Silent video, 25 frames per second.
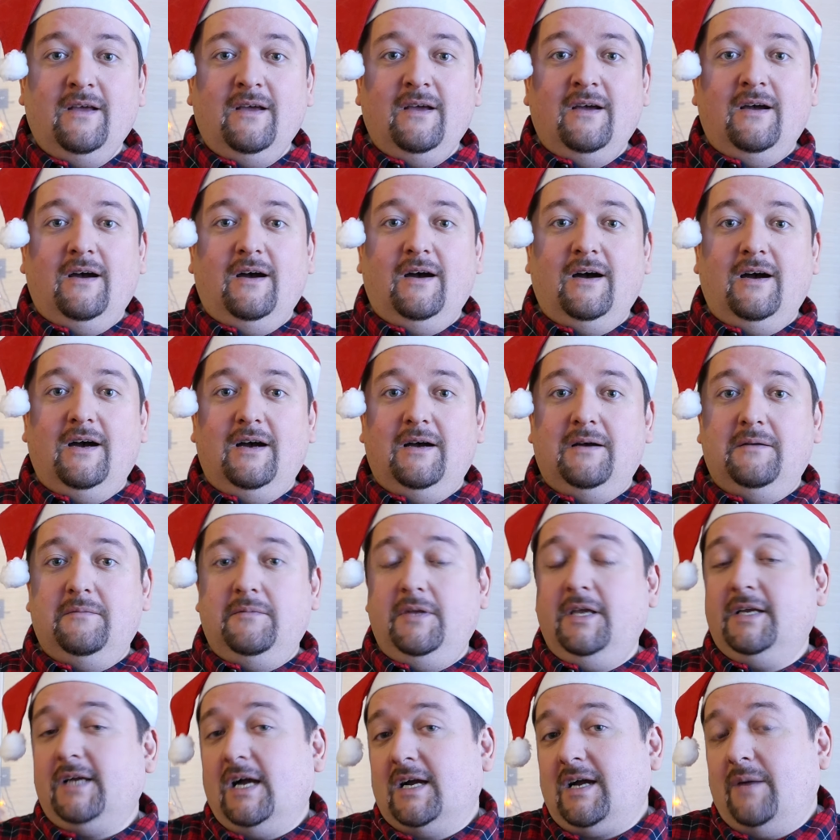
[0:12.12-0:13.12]
А,
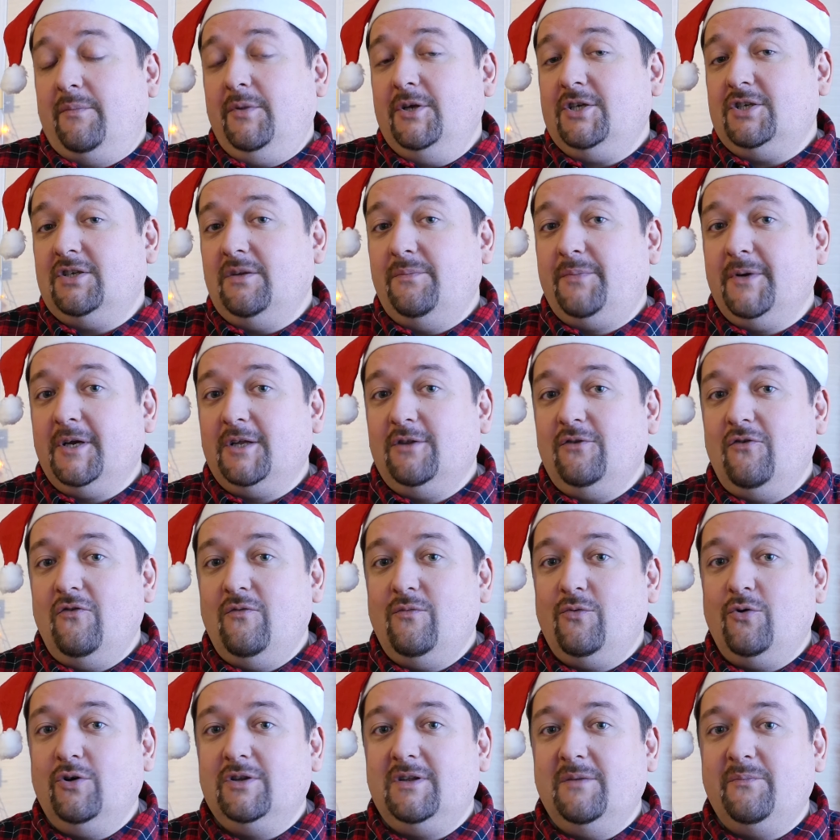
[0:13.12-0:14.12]
и, как обычно, перед
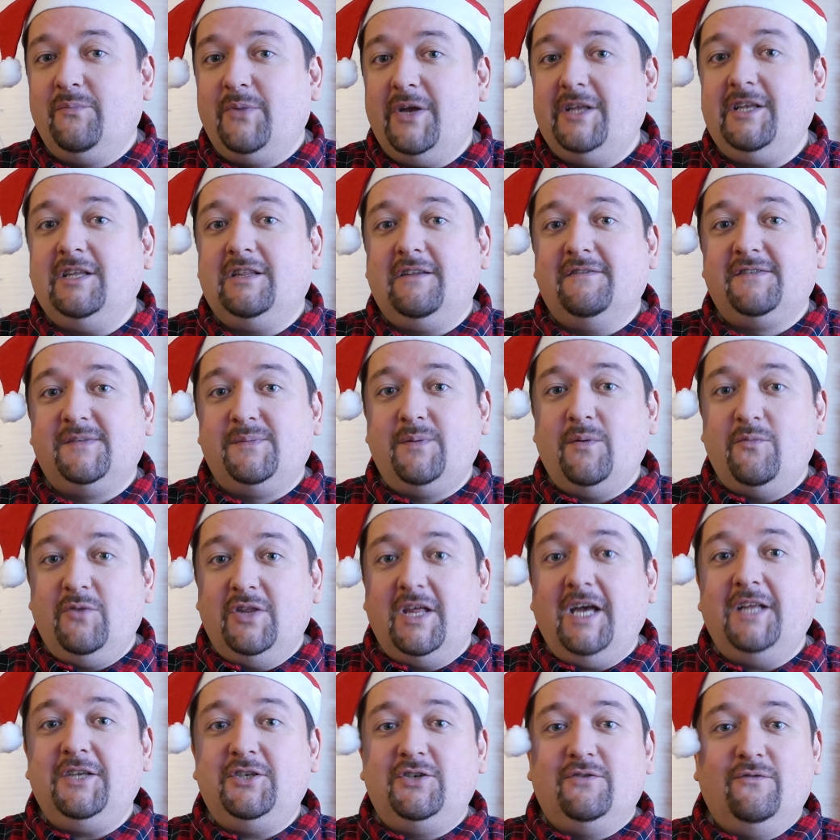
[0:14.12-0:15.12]
Новым годом принято
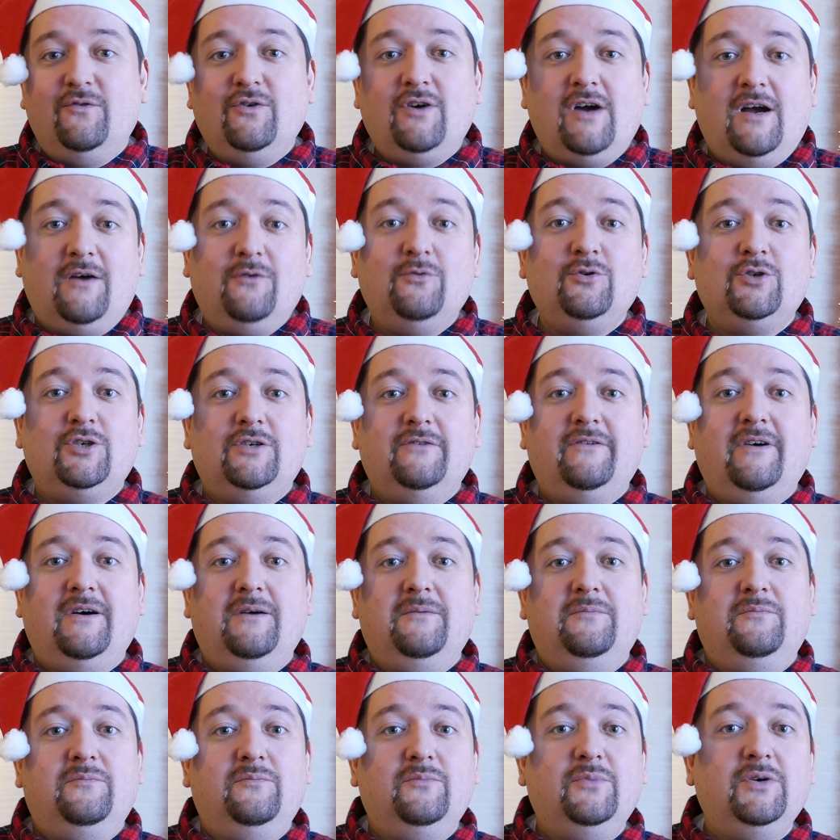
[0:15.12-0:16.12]
вспоминать, чего
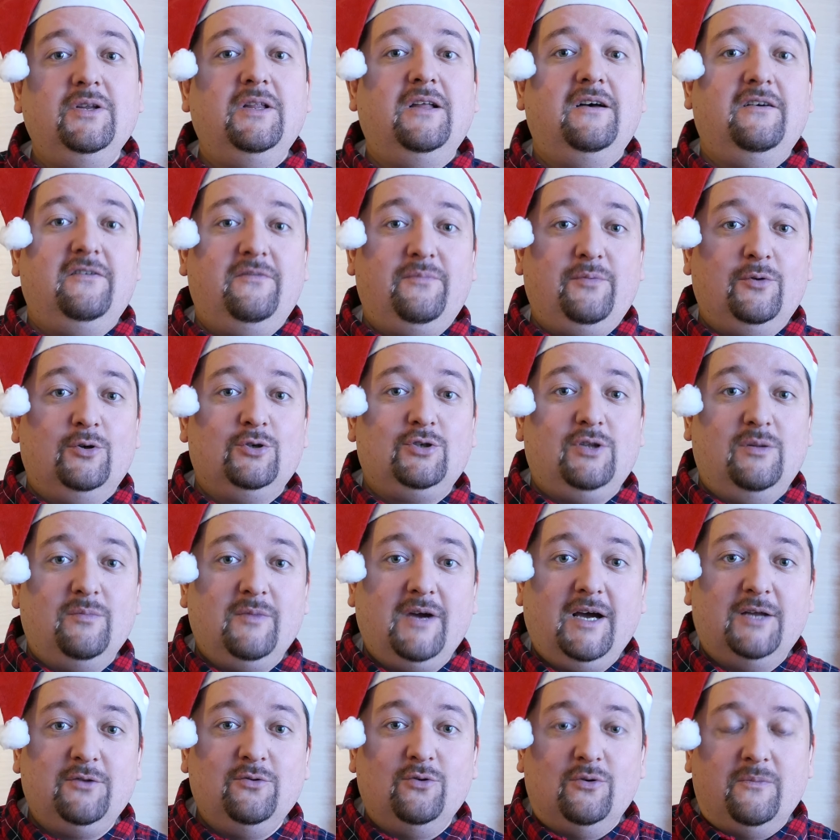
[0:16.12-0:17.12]
хорошего было в прошлом
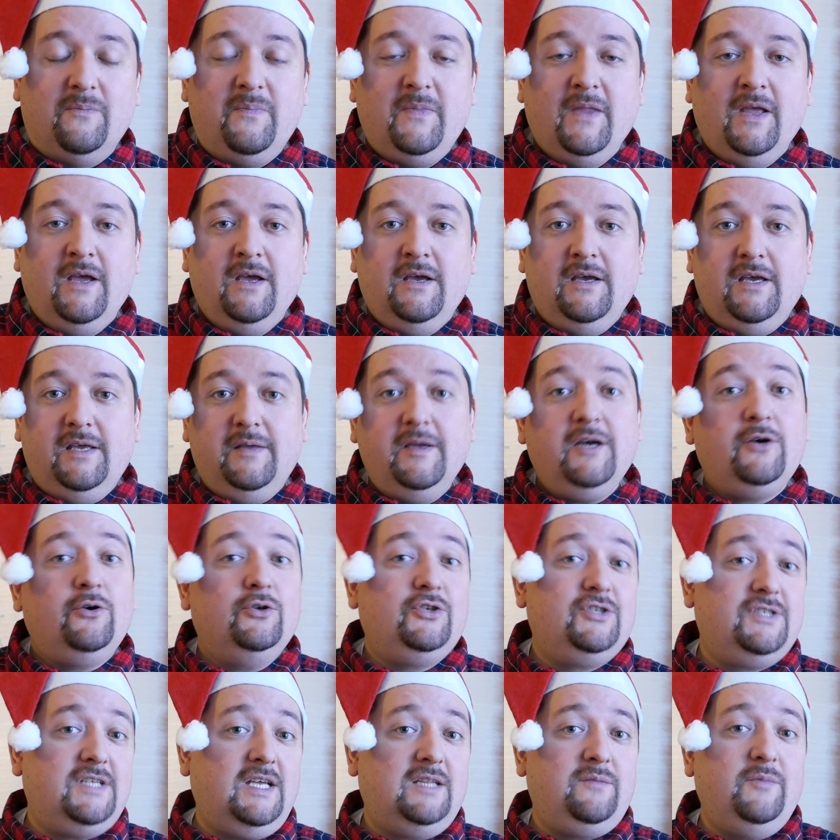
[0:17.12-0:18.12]
году. И мне
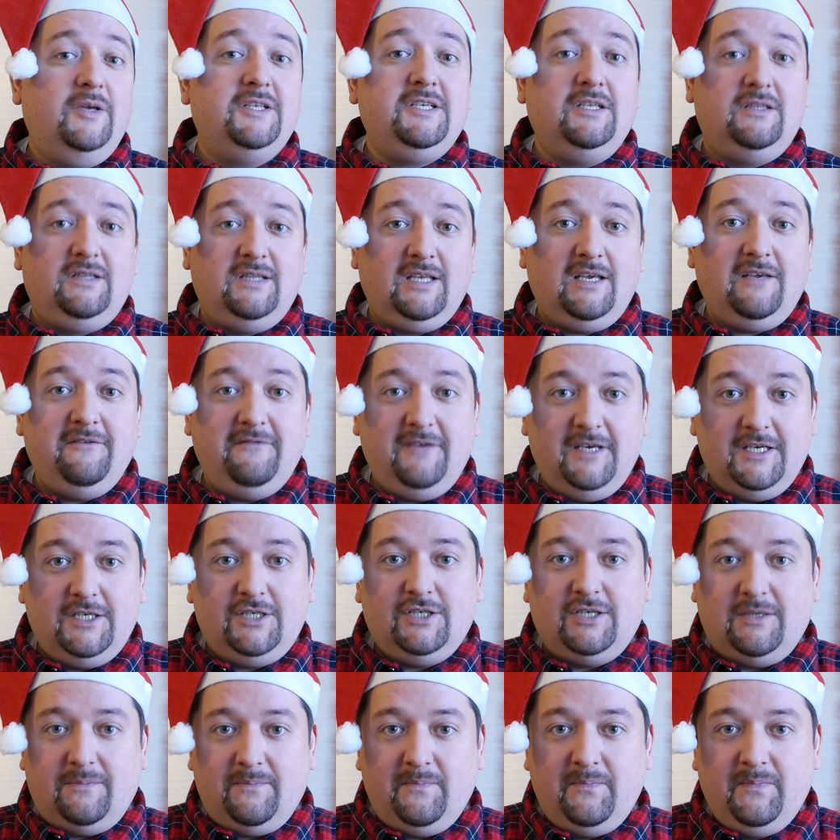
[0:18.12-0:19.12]
хочется отметить три
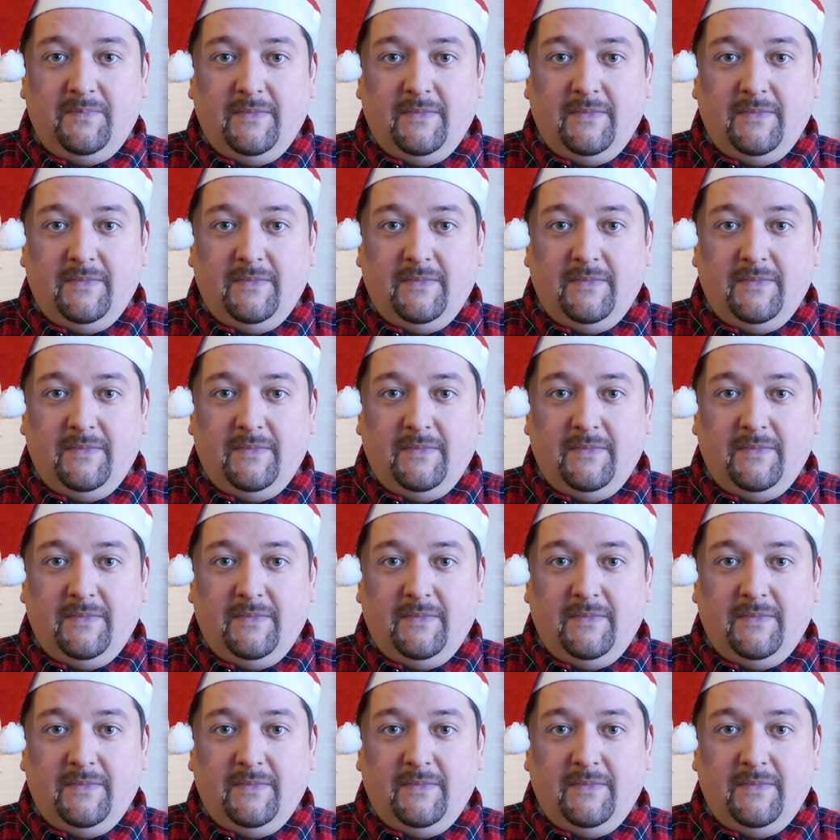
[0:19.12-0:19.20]
вещи.